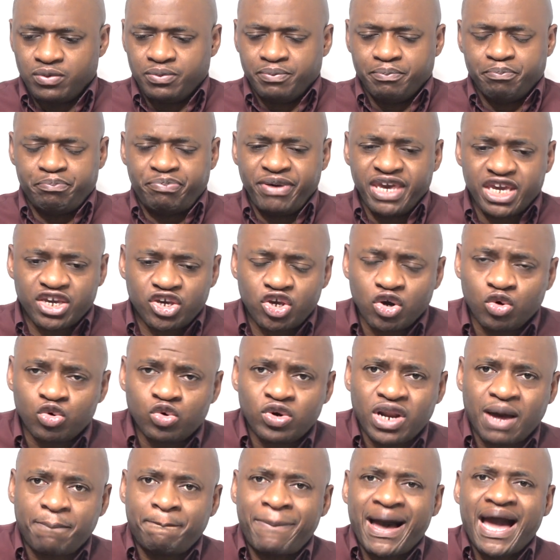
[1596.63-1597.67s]
picchio in
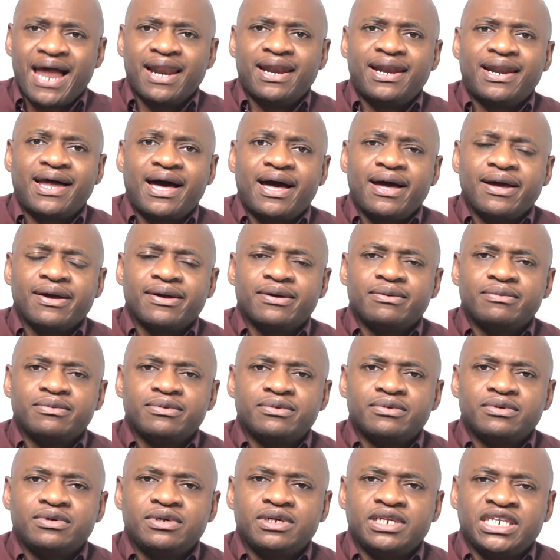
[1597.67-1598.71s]
una palla,
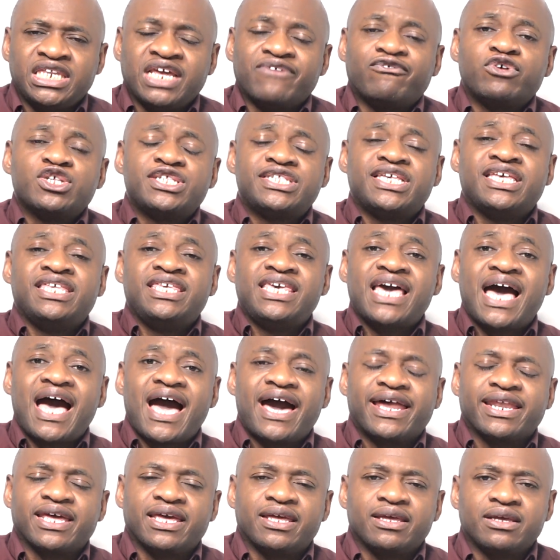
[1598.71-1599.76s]
devo
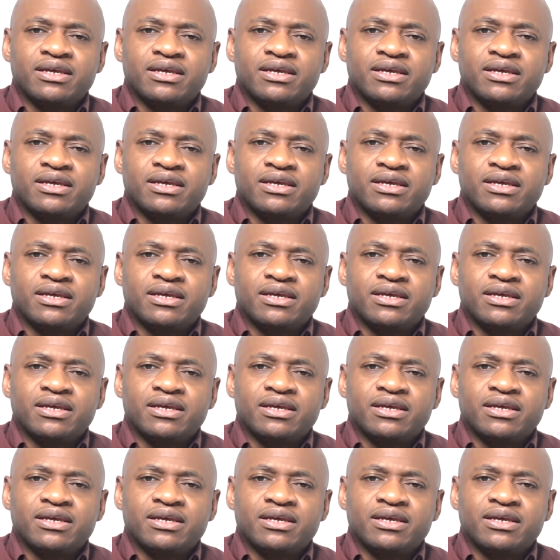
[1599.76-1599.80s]
segnare.